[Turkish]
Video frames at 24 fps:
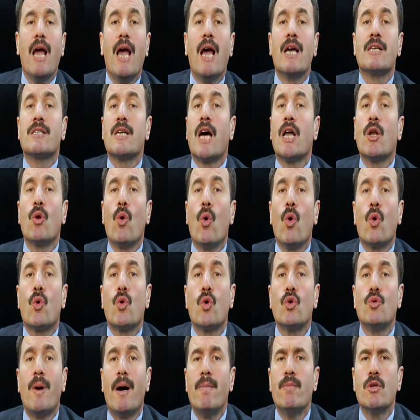ezan
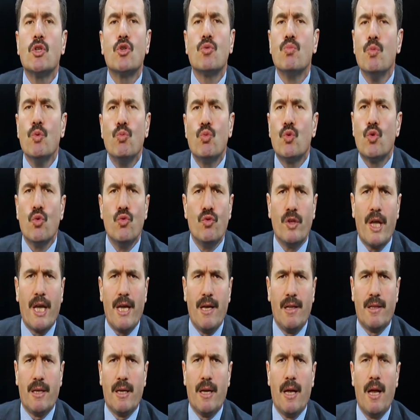okunmamız mümkün
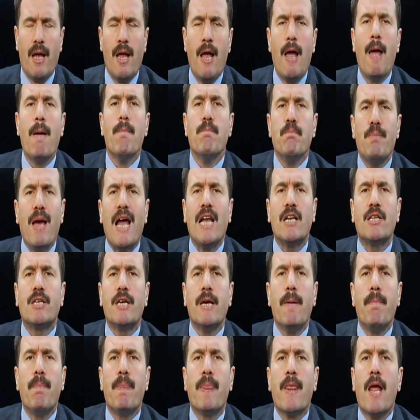değildi.
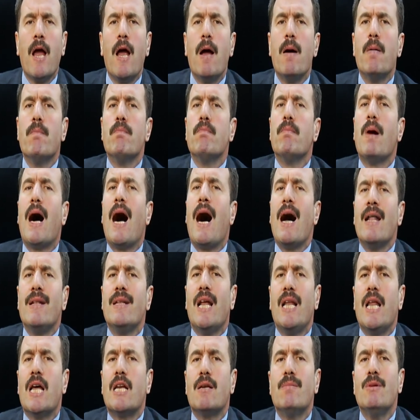Belki
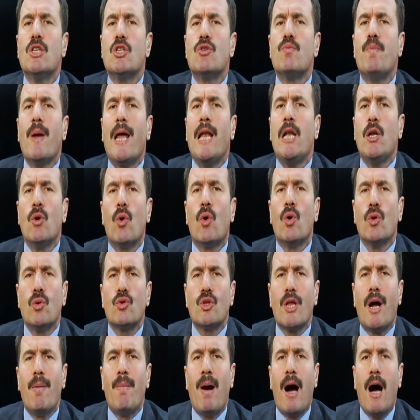annelerimiz belli
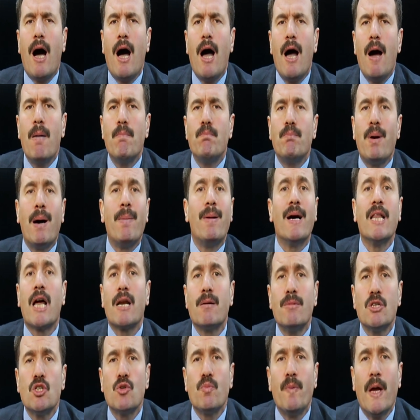olurdu ama
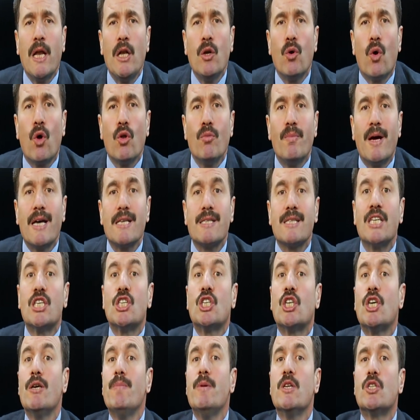babalarımız belli olmazdı.
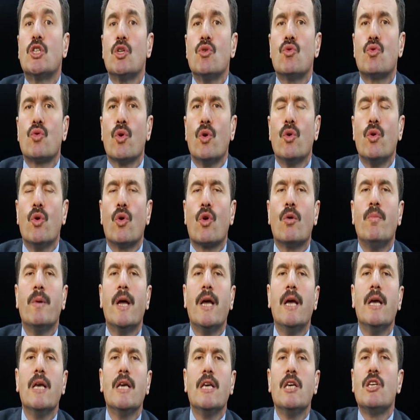Kim için söylüyorum?
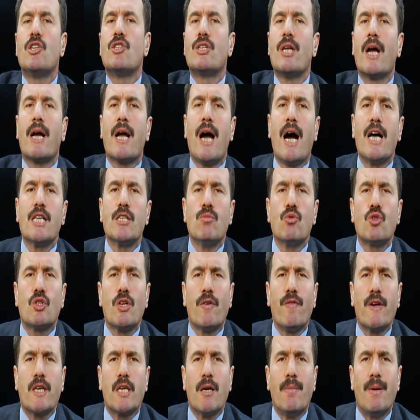İşte Gazi
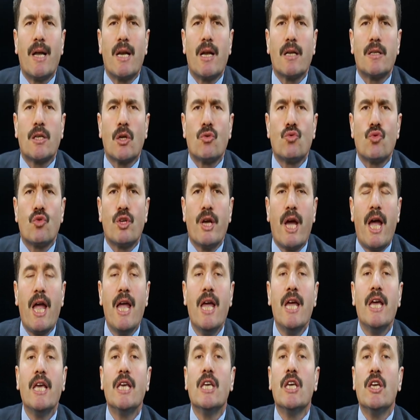Mustafa Kemal Atatürk'e
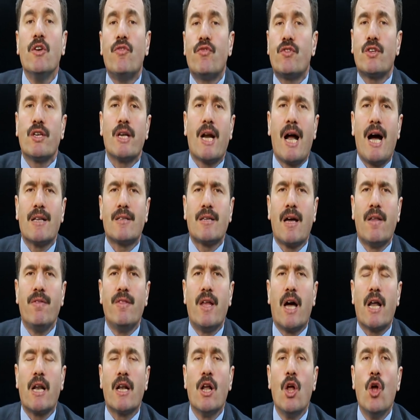iftira
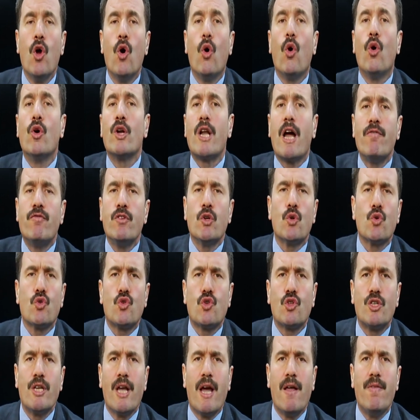atanlar, ona
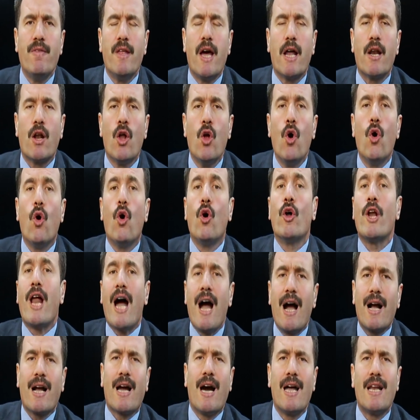virüs diyenler, ona
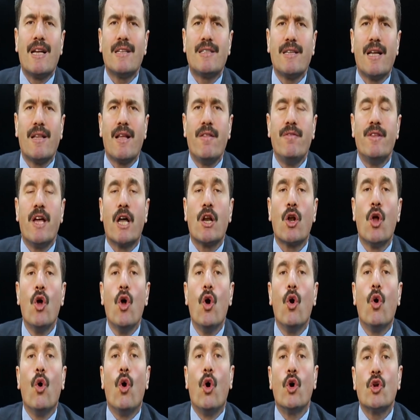hakaret edenler,
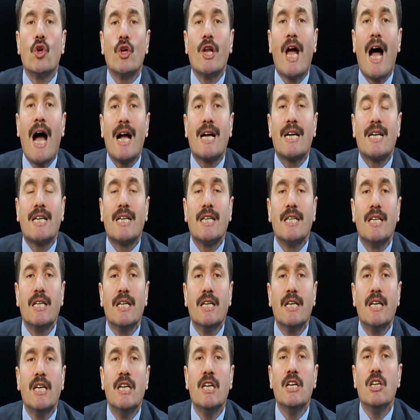onun
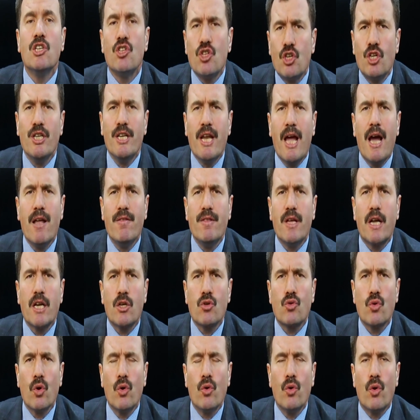hakkını çiğneyenlere
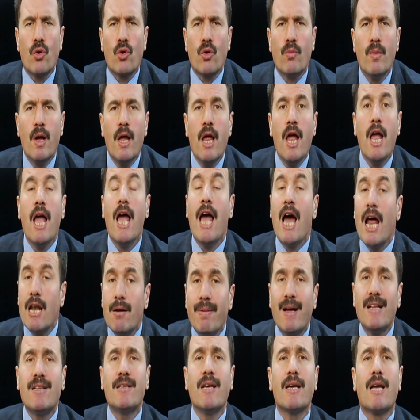söylüyorum.
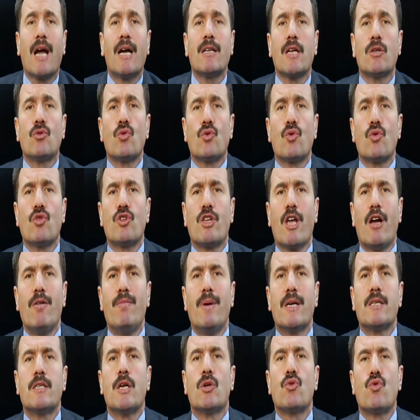Elbette ki Atatürk'ü
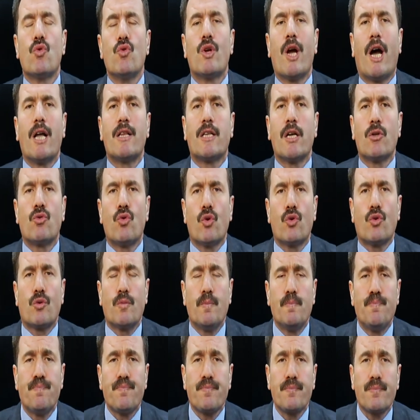sevmezler. Çünkü Atatürk
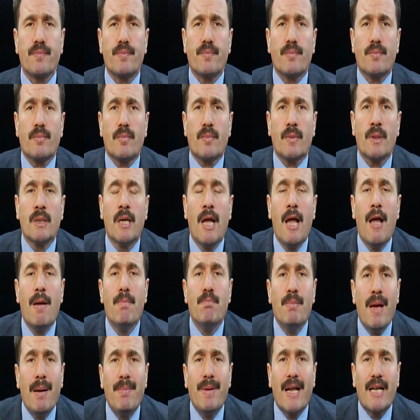
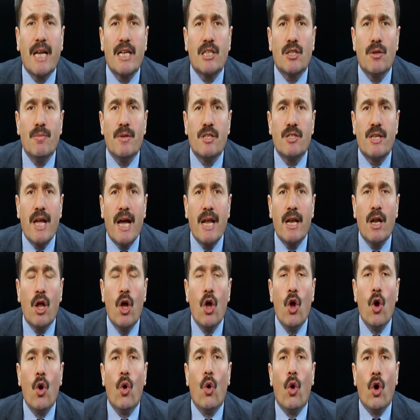memleketimizden
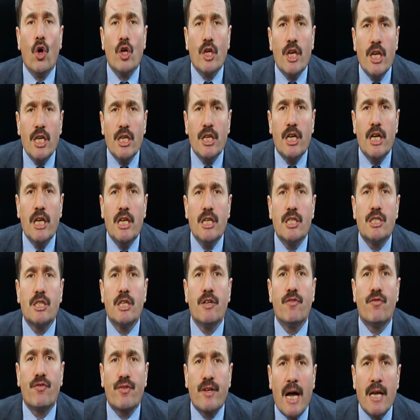o İngiliz'i,
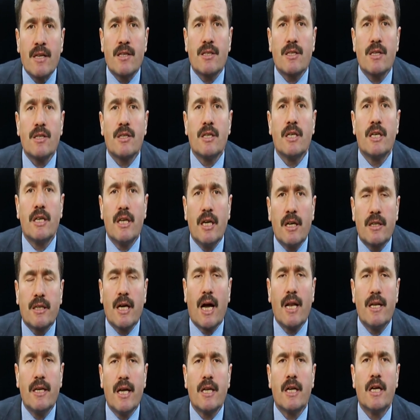Fransız'ı,
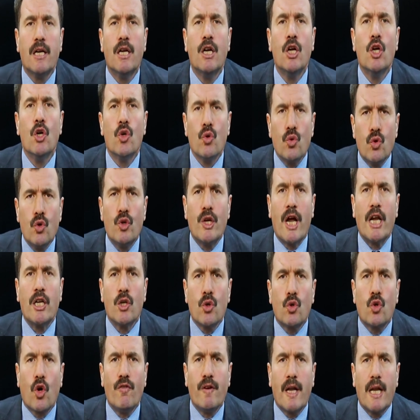İtalyan'ı,
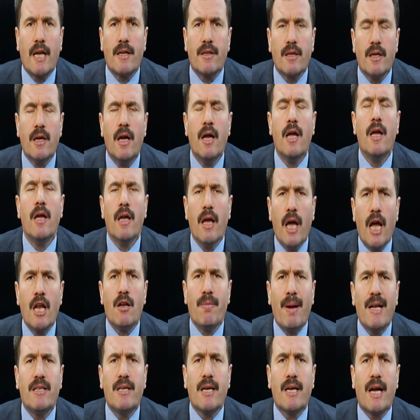Yunan'ı kovaladı.
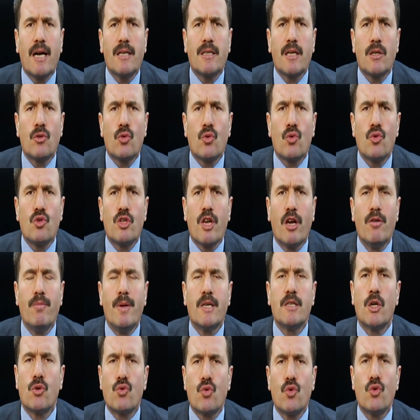Elbette ki Atatürk'ü
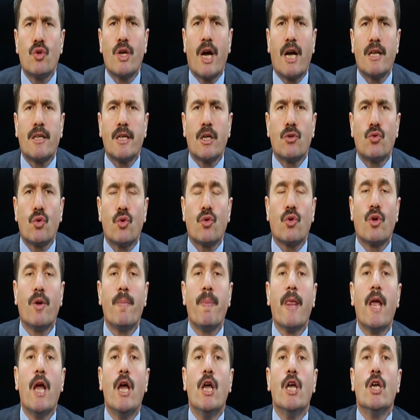sevmezler. Çünkü Atatürk
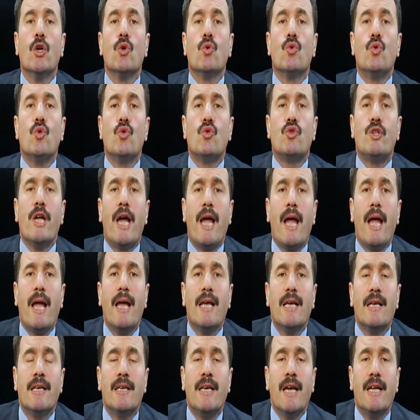
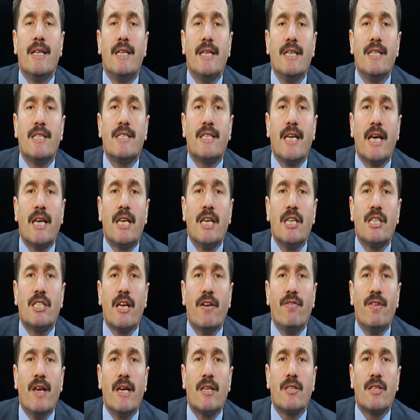%7-8
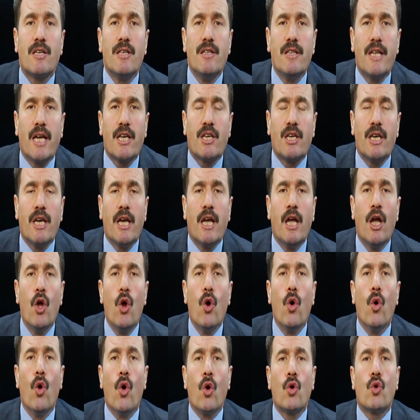seviyesindeki
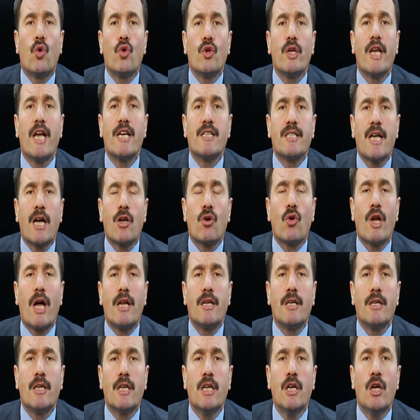okur yazar
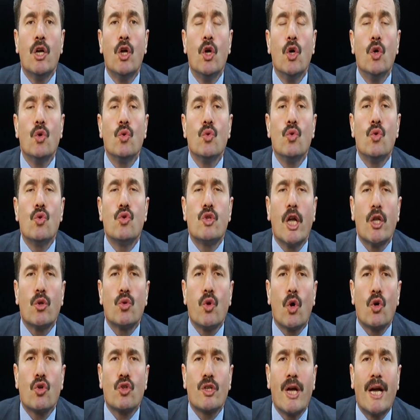oranını
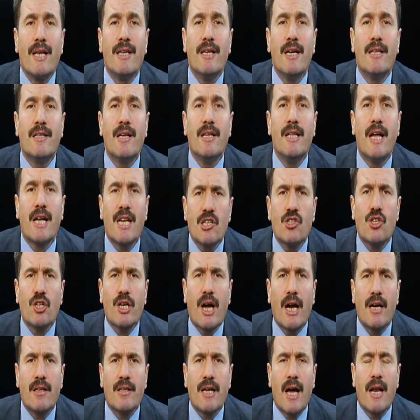%97'lere
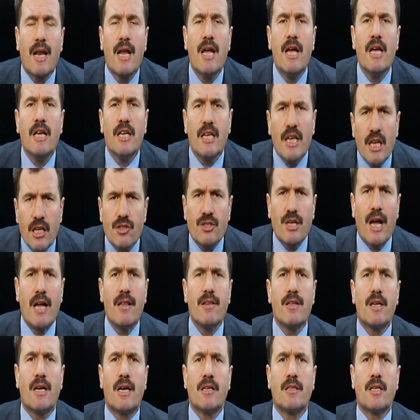çıkartan
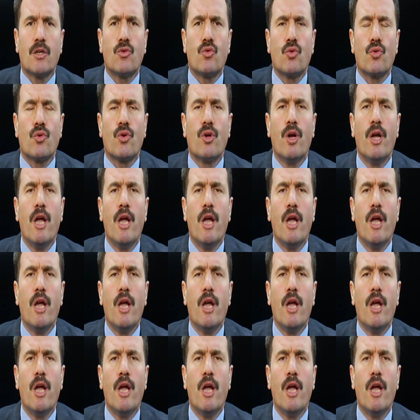insandır Atatürk.